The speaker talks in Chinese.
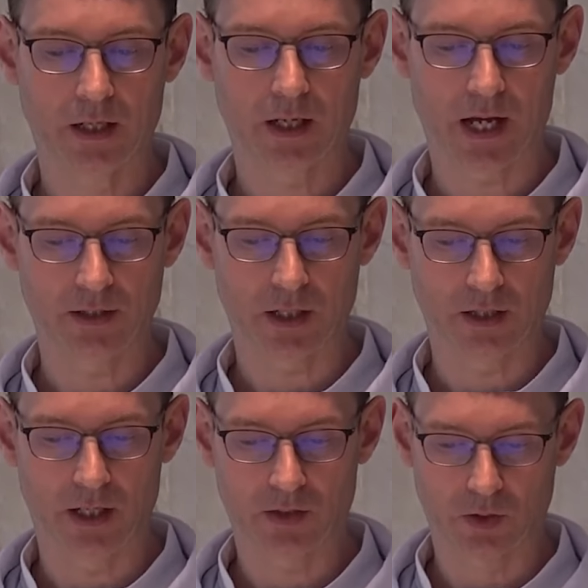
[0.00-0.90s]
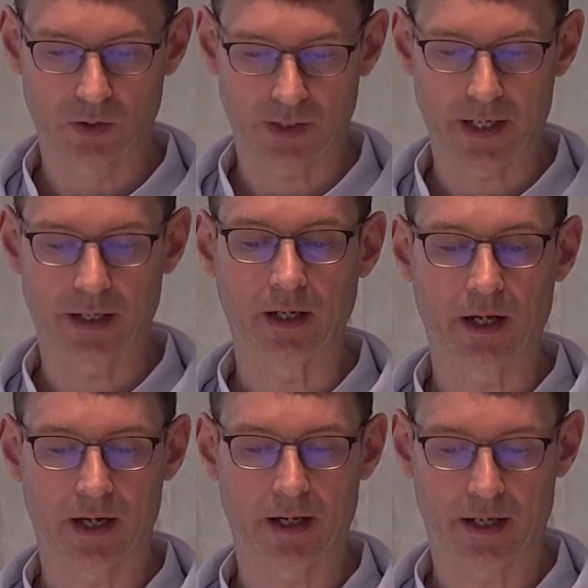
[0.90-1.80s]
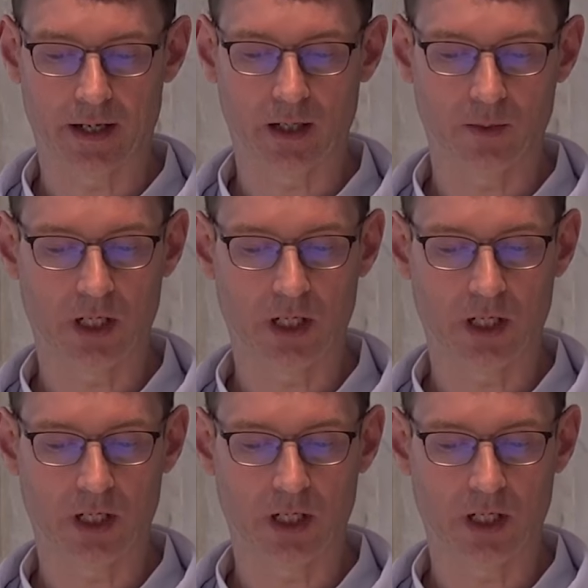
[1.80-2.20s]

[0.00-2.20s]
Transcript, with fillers: 看见耶稣在海